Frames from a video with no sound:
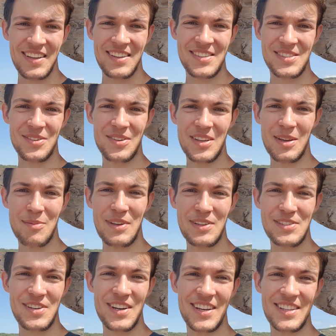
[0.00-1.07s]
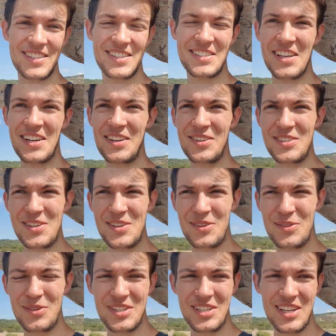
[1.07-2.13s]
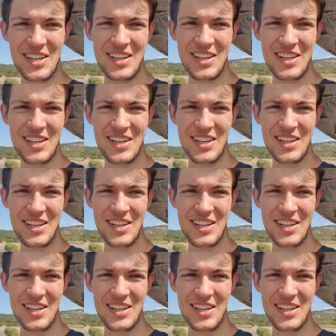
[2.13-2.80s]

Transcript: So, ich habe mir jetzt schon die ganze Zeit ausgeruht. Ich habe auch